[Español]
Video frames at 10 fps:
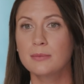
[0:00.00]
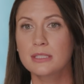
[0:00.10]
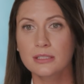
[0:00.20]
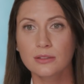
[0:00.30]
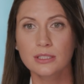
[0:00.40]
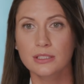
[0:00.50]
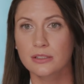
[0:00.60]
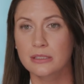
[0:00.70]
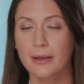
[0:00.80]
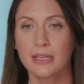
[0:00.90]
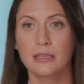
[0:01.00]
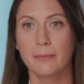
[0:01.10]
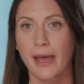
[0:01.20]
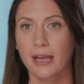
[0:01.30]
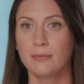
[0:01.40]
Pero me sigue
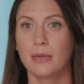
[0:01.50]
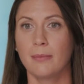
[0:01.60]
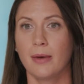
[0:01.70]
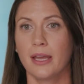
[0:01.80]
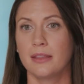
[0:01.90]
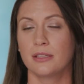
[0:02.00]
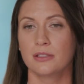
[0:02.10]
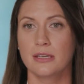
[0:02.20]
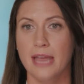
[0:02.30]
preocupando. En el